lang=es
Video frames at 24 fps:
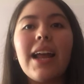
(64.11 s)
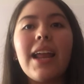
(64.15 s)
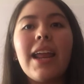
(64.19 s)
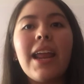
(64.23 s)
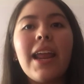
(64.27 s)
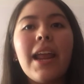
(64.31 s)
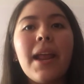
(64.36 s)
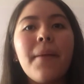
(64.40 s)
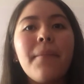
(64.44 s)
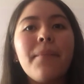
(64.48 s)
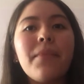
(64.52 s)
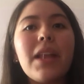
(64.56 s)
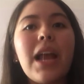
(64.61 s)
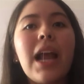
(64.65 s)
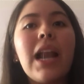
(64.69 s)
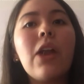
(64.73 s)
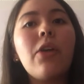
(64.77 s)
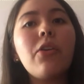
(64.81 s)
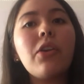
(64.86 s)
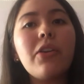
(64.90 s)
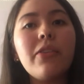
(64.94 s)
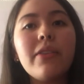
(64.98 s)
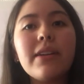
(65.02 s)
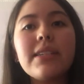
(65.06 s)
eh, a
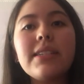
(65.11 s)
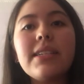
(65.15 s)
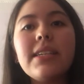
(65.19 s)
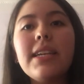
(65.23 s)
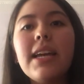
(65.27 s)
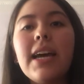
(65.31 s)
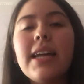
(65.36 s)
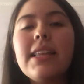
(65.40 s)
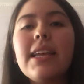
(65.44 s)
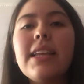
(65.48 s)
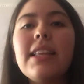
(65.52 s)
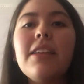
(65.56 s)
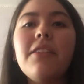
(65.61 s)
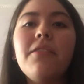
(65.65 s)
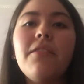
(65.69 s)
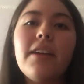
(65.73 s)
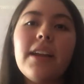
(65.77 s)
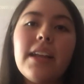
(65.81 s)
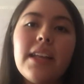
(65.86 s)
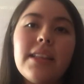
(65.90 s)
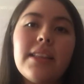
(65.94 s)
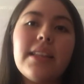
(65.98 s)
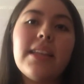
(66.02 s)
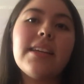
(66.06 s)
la universidad en
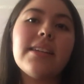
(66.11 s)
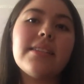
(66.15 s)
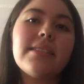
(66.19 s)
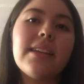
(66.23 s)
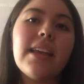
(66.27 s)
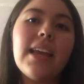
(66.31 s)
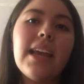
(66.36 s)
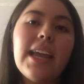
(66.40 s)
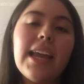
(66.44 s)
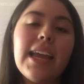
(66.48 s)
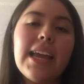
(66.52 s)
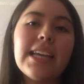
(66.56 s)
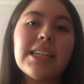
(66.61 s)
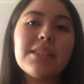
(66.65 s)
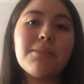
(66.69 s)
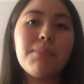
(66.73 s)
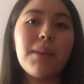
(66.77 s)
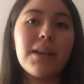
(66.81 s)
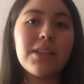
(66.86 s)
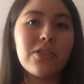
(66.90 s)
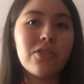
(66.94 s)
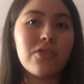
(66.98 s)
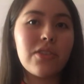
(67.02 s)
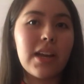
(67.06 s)
diferentes
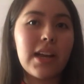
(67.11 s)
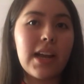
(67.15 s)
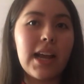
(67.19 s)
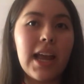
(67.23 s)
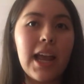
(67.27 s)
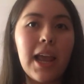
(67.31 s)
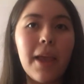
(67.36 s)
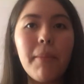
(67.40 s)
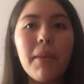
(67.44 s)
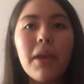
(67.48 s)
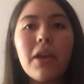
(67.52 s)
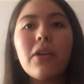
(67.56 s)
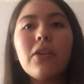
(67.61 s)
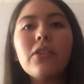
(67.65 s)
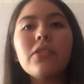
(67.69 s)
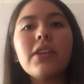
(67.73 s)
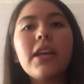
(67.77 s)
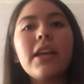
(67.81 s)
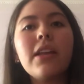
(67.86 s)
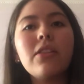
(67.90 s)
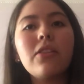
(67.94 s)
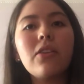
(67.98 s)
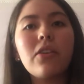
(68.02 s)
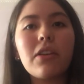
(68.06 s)
espacios académicos,
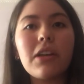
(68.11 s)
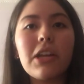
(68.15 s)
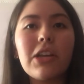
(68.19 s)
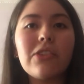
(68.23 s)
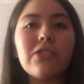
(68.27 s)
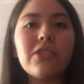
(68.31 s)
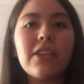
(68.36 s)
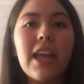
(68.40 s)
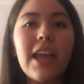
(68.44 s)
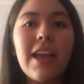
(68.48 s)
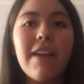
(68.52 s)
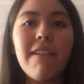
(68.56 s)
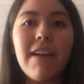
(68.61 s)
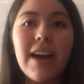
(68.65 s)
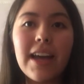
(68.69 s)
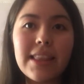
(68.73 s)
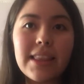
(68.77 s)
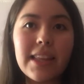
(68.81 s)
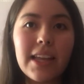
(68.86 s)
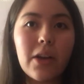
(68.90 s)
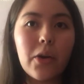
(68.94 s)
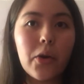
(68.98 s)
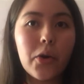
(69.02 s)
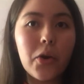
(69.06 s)
en torneos de
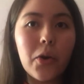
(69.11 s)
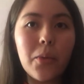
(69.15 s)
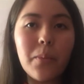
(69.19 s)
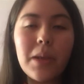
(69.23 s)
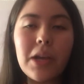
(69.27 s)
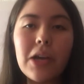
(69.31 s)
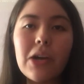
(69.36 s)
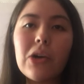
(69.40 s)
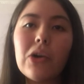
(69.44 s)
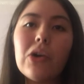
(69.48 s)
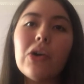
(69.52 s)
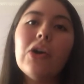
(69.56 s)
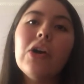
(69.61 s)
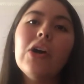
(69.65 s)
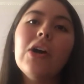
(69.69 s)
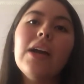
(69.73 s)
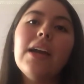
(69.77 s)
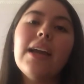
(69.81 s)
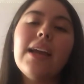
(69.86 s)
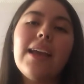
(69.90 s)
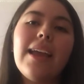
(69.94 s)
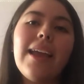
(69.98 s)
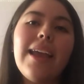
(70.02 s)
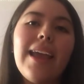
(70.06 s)
debate económico,
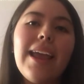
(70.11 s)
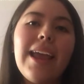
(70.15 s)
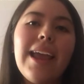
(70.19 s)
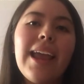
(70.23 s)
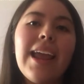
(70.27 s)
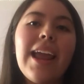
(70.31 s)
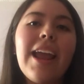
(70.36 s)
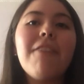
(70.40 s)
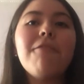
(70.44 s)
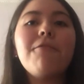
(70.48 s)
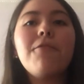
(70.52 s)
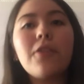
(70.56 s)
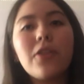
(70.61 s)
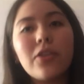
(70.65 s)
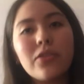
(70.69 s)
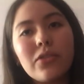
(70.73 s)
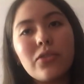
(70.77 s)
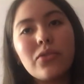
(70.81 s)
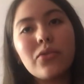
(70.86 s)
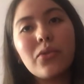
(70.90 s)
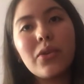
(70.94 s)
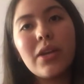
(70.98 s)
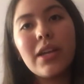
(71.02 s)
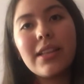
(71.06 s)
en
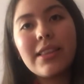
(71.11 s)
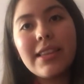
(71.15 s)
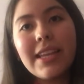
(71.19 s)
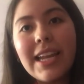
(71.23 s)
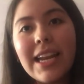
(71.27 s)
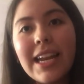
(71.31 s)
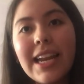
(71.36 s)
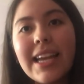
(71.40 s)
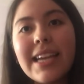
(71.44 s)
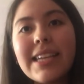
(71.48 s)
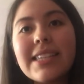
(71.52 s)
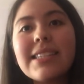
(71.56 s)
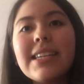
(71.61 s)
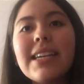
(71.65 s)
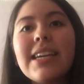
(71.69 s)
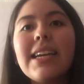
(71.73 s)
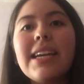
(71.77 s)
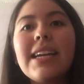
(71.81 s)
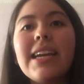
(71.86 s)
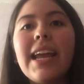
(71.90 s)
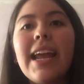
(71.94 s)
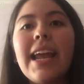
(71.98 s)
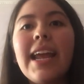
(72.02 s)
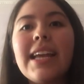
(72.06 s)
foros estudiantiles,
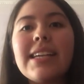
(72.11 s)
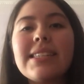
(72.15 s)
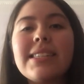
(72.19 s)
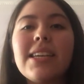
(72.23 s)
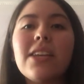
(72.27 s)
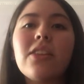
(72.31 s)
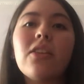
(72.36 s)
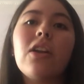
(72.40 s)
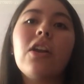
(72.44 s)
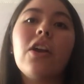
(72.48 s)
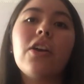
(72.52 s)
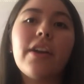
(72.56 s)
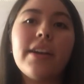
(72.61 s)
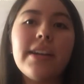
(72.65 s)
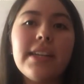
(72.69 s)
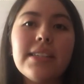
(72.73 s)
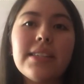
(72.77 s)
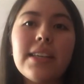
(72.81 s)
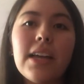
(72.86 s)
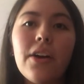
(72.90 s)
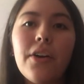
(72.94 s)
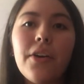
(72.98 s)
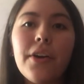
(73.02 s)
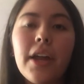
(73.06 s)
siendo la
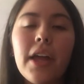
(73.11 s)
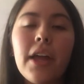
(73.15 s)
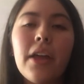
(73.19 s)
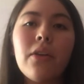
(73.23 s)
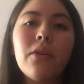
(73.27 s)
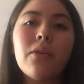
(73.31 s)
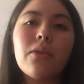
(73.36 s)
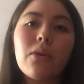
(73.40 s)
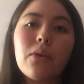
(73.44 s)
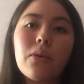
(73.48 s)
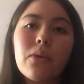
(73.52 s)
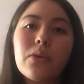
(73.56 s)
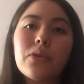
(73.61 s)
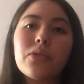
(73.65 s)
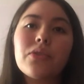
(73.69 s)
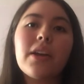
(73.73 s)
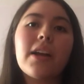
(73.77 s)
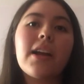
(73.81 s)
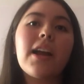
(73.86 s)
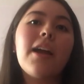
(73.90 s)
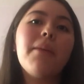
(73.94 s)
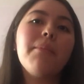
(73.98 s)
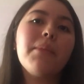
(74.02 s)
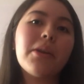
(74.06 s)
organizadora de un
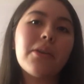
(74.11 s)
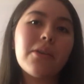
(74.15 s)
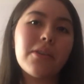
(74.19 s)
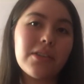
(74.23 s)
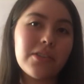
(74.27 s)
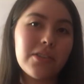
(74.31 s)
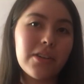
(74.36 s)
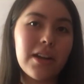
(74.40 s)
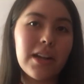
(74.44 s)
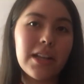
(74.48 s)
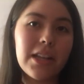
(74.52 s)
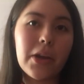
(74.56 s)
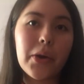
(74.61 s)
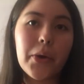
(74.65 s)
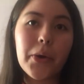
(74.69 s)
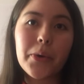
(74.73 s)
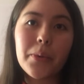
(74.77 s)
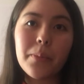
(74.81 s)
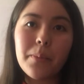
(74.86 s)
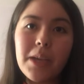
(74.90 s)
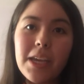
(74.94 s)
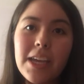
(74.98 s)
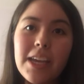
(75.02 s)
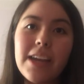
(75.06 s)
concurso académico nacional de
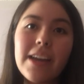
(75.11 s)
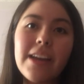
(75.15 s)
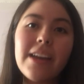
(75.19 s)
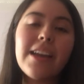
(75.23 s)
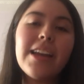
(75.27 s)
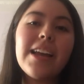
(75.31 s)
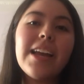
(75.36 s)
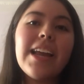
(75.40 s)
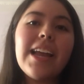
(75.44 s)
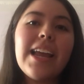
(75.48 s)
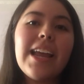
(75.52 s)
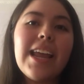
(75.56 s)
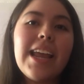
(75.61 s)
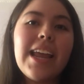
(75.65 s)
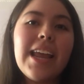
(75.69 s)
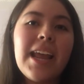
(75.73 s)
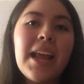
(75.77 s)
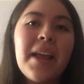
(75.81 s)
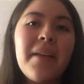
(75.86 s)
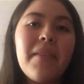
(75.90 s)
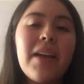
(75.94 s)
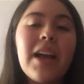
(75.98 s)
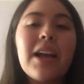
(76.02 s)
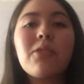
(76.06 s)
economía.
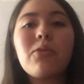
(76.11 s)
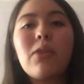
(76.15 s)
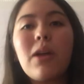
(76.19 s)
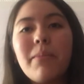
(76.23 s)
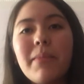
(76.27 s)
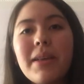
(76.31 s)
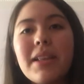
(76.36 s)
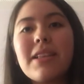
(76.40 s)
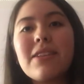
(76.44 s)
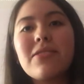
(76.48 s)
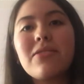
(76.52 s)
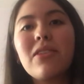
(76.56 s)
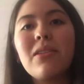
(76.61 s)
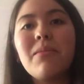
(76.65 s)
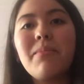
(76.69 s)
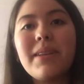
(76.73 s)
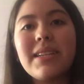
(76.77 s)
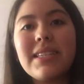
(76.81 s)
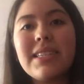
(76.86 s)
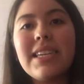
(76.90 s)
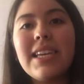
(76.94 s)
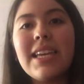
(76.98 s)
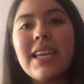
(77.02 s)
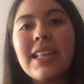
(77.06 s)
actualmente soy el
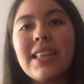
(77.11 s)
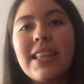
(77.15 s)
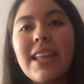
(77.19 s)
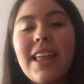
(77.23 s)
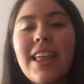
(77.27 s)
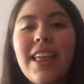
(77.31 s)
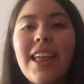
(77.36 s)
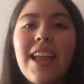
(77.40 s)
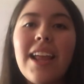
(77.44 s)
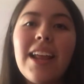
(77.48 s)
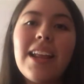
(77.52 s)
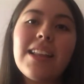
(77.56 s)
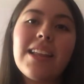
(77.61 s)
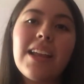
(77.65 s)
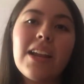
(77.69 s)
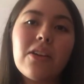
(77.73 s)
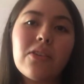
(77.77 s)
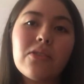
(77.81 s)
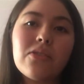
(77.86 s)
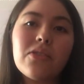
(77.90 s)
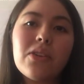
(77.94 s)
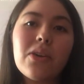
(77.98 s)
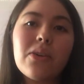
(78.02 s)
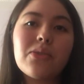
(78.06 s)
presidente
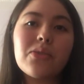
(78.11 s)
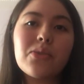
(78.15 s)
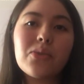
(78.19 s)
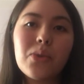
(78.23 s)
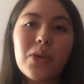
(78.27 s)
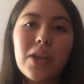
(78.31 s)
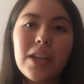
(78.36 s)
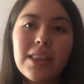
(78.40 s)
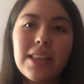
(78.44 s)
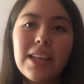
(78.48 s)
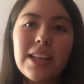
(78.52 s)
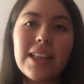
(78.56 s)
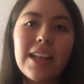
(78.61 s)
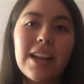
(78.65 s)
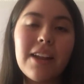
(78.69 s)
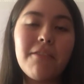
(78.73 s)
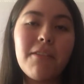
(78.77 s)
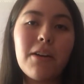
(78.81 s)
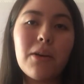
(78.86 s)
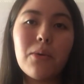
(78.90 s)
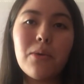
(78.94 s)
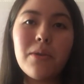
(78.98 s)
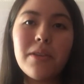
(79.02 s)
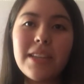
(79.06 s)
del Consejo Estudiantil de
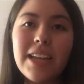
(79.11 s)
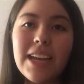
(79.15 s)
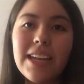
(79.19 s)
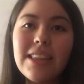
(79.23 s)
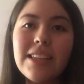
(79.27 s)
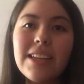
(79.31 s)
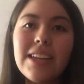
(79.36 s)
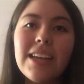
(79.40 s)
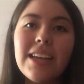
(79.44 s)
la Facultad.